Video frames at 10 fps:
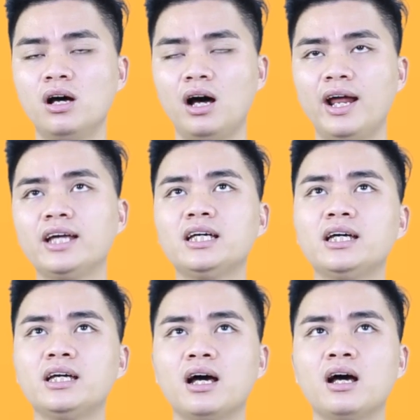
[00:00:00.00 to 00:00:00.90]
ở đây
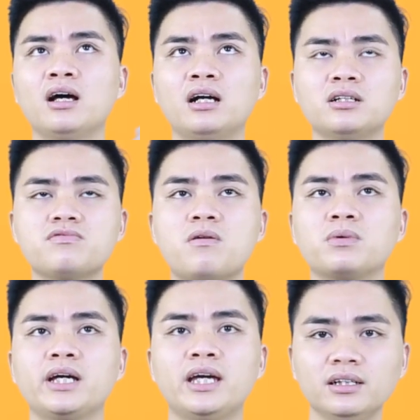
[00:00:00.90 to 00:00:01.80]
thì à, ở trong phòng
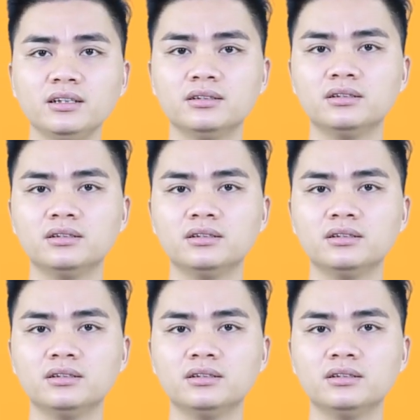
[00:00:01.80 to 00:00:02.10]
kín